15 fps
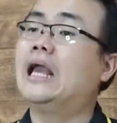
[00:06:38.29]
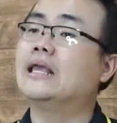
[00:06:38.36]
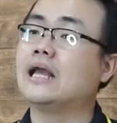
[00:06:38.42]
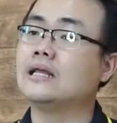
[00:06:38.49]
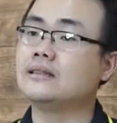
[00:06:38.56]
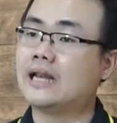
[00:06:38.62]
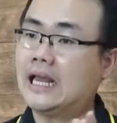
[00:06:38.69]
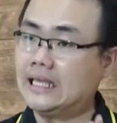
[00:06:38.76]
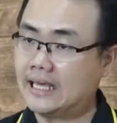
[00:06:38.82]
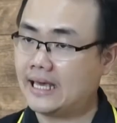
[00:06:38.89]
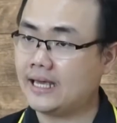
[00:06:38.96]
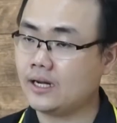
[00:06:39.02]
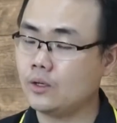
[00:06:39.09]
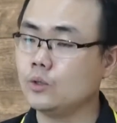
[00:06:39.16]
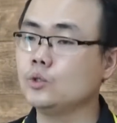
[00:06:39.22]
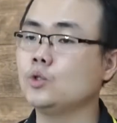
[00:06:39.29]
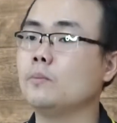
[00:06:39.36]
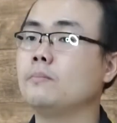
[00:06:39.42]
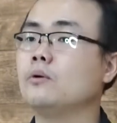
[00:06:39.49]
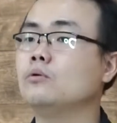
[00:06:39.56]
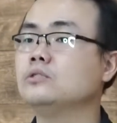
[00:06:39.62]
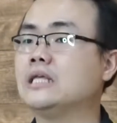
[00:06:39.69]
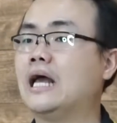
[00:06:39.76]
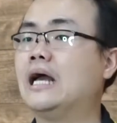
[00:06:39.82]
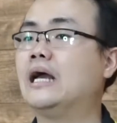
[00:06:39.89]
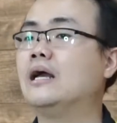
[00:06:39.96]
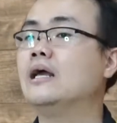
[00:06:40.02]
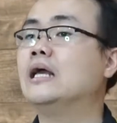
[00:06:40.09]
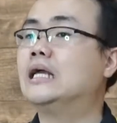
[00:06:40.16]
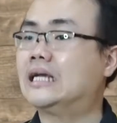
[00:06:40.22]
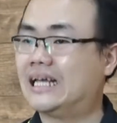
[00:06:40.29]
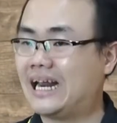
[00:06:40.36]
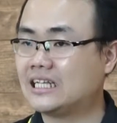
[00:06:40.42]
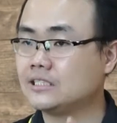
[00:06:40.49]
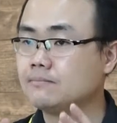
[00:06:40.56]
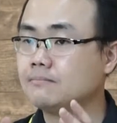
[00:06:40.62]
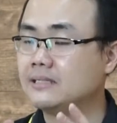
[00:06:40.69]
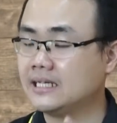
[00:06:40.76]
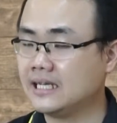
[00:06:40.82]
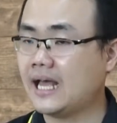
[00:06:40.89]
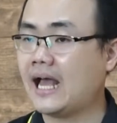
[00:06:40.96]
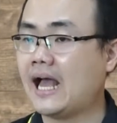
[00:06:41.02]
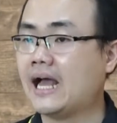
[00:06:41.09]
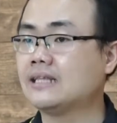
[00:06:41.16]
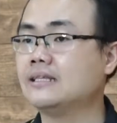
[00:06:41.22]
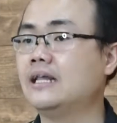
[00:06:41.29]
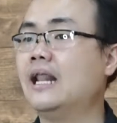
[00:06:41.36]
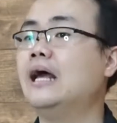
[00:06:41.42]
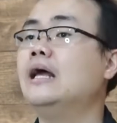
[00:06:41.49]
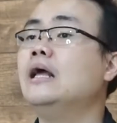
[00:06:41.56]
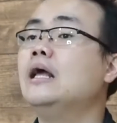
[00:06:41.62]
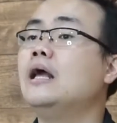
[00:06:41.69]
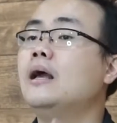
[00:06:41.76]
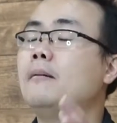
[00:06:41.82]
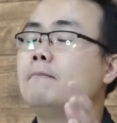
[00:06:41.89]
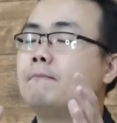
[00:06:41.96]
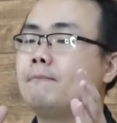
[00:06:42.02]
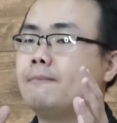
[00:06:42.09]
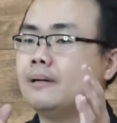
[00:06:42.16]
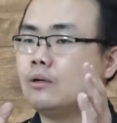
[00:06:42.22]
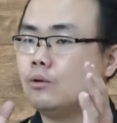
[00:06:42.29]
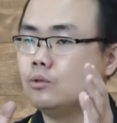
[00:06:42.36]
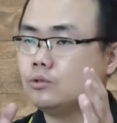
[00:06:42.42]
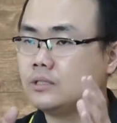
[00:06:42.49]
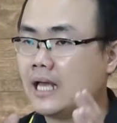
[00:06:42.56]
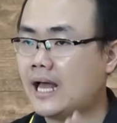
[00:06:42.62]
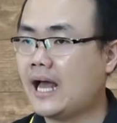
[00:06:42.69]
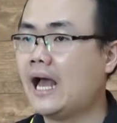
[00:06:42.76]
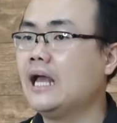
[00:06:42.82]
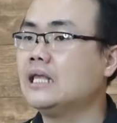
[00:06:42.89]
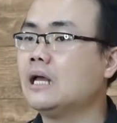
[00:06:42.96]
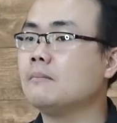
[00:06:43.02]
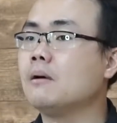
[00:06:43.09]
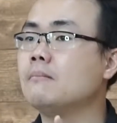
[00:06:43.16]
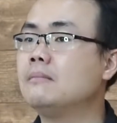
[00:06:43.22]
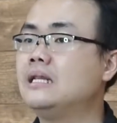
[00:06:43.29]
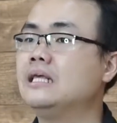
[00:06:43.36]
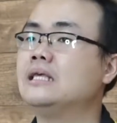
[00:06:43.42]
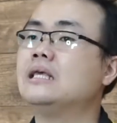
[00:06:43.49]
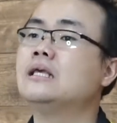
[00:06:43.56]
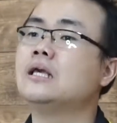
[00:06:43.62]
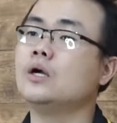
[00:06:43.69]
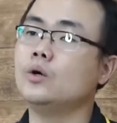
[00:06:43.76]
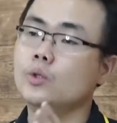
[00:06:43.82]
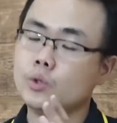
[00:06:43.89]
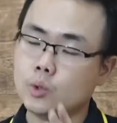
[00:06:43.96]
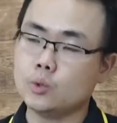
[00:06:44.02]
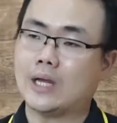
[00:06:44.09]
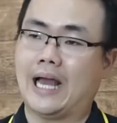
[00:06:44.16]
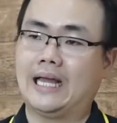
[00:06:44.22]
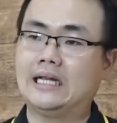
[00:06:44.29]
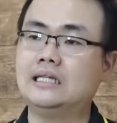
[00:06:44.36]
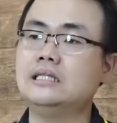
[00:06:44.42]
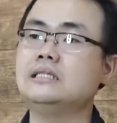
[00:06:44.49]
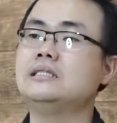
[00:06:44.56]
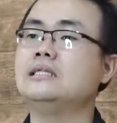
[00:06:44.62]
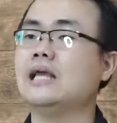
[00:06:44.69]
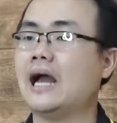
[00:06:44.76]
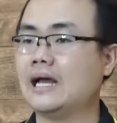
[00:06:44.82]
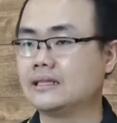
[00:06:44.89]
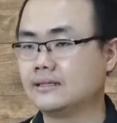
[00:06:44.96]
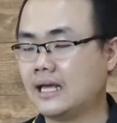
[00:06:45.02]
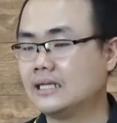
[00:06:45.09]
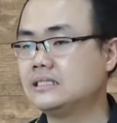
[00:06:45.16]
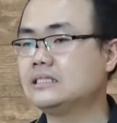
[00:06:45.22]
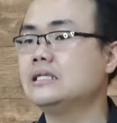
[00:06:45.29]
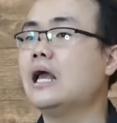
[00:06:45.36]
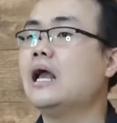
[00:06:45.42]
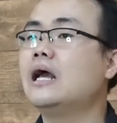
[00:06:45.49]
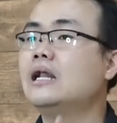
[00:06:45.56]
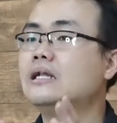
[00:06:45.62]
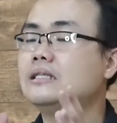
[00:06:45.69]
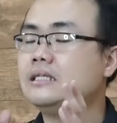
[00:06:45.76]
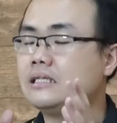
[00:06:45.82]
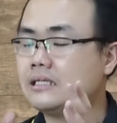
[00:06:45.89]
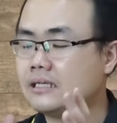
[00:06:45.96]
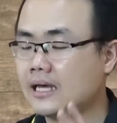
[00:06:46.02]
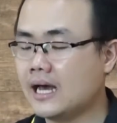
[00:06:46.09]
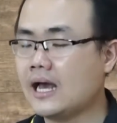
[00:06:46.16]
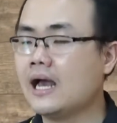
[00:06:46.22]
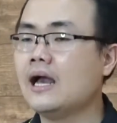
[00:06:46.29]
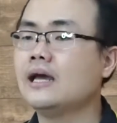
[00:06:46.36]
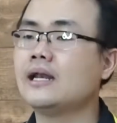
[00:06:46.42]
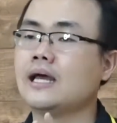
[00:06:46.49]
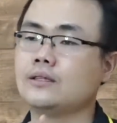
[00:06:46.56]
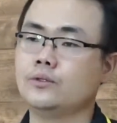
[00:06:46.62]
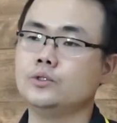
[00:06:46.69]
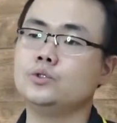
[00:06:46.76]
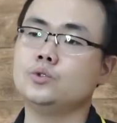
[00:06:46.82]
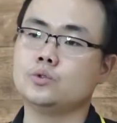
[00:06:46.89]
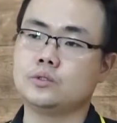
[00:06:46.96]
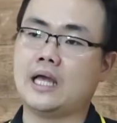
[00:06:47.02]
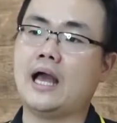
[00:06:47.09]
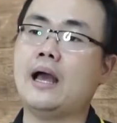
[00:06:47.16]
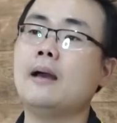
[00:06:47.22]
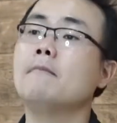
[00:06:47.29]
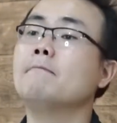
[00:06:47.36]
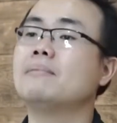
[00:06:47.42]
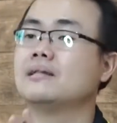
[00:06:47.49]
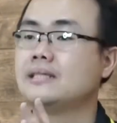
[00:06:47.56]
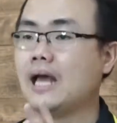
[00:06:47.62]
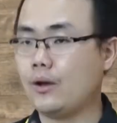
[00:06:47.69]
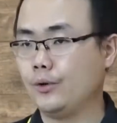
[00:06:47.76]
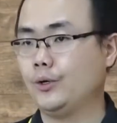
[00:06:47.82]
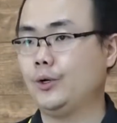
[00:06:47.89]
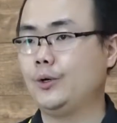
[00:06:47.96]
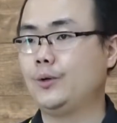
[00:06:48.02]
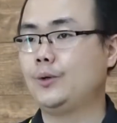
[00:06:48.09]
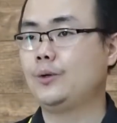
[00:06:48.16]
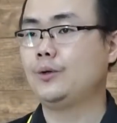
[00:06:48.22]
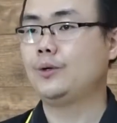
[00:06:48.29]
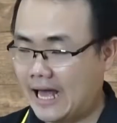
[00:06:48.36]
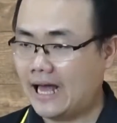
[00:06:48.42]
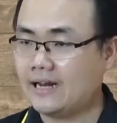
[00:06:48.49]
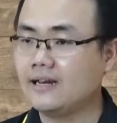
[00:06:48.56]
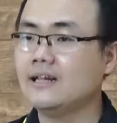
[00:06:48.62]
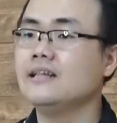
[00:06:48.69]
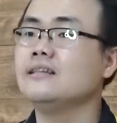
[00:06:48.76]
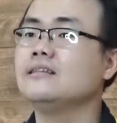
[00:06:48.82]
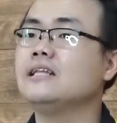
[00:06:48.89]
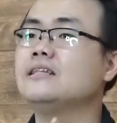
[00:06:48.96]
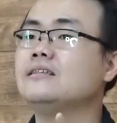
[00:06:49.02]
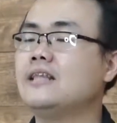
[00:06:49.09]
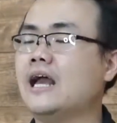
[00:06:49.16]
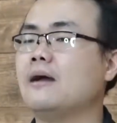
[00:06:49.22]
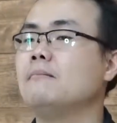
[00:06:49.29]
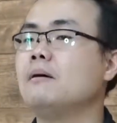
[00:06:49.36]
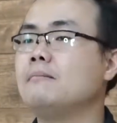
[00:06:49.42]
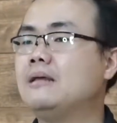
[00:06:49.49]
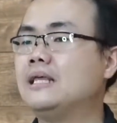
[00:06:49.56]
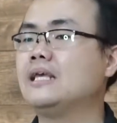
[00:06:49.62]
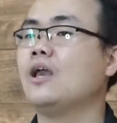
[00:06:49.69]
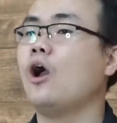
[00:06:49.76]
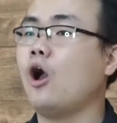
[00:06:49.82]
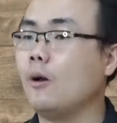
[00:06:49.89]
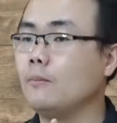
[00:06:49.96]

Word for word: Yang terakhir untuk pengusaha kelas menengah adalah pengusaha yang memiliki keuntungan di atas 300 juta per tahun dan tidak memiliki